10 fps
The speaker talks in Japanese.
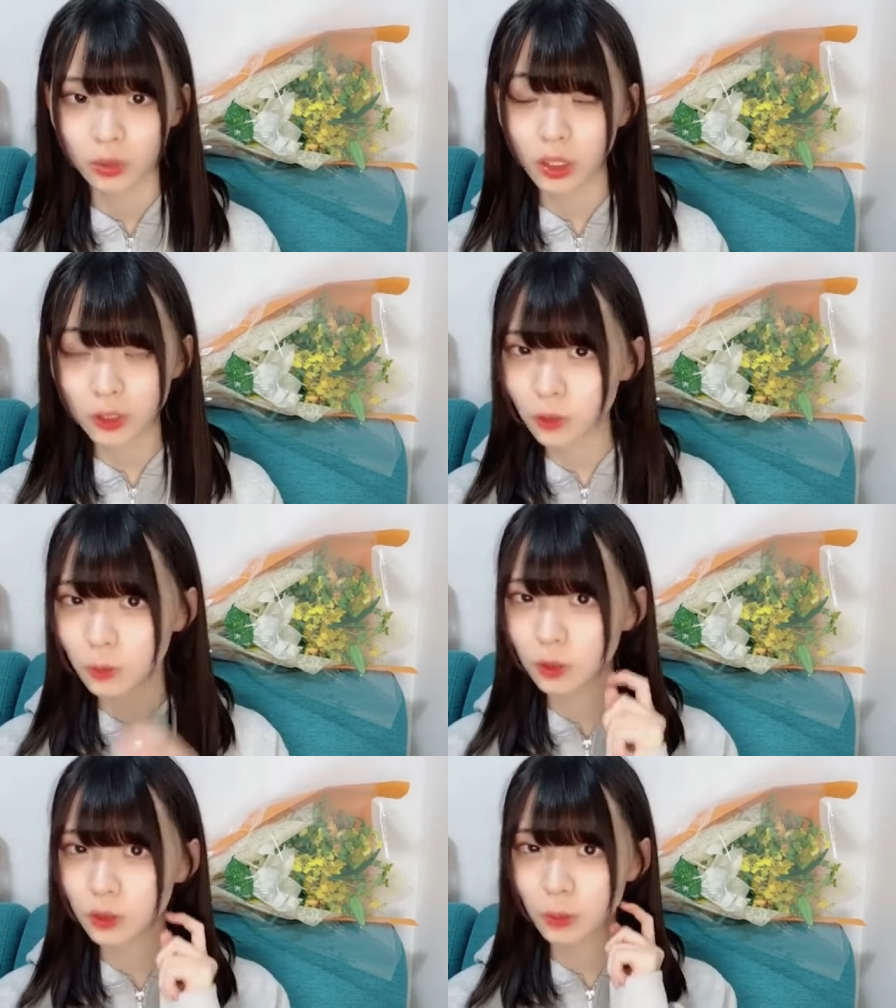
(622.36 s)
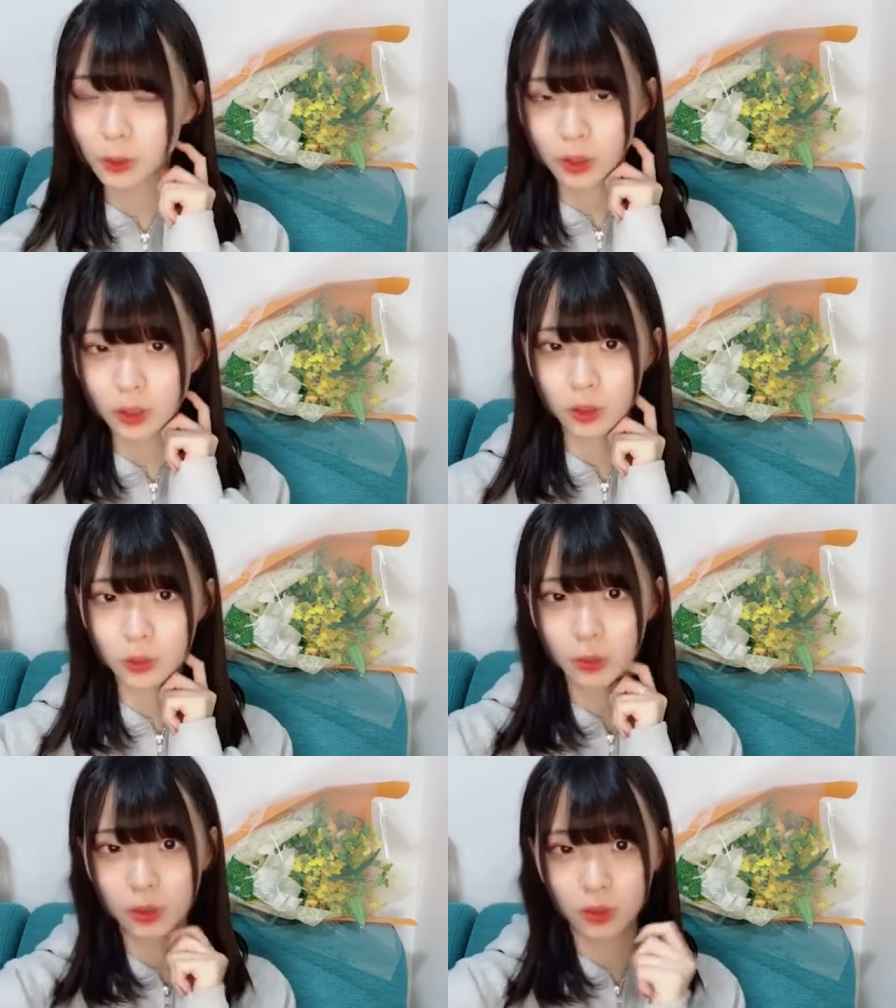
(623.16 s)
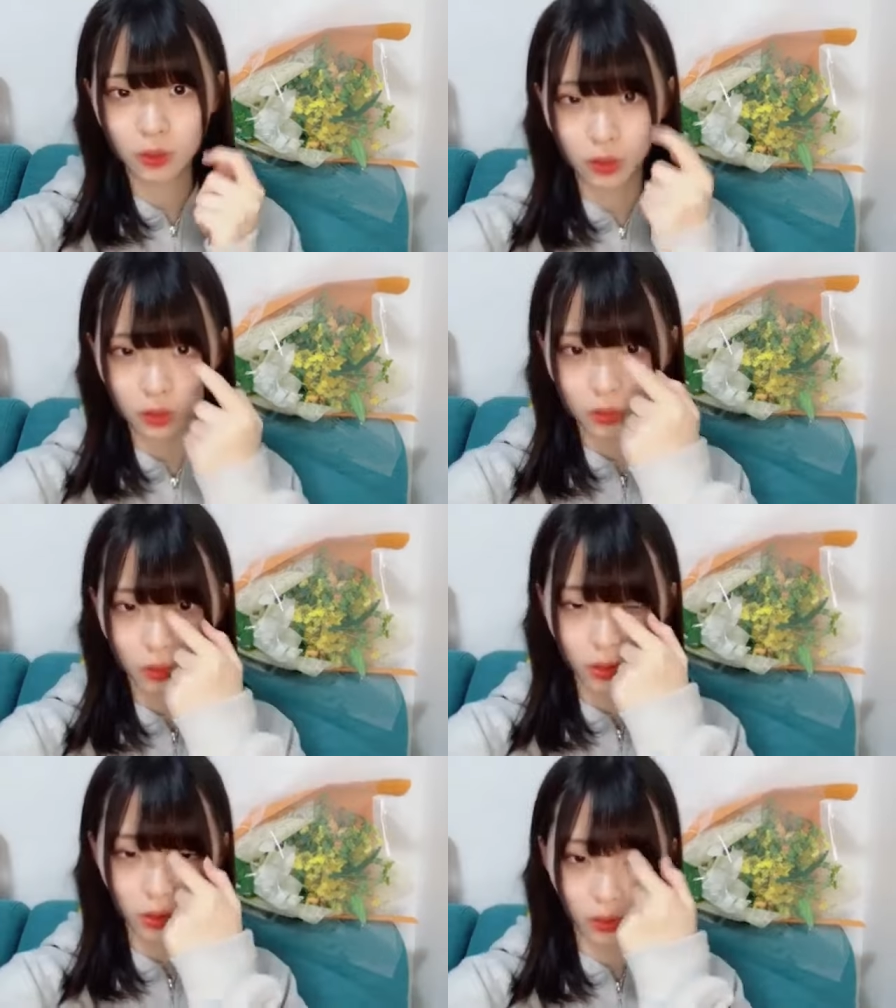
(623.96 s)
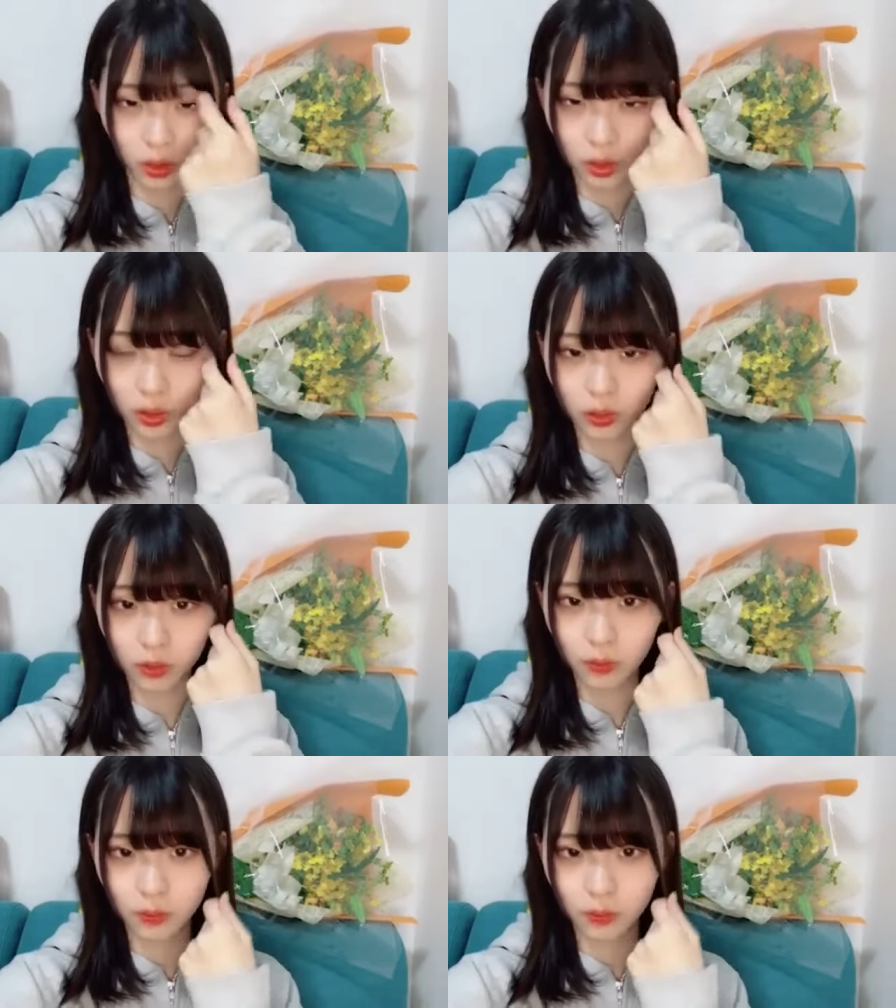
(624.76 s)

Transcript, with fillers: えそう木曜日が定休日になるっていう噂を聞いてよ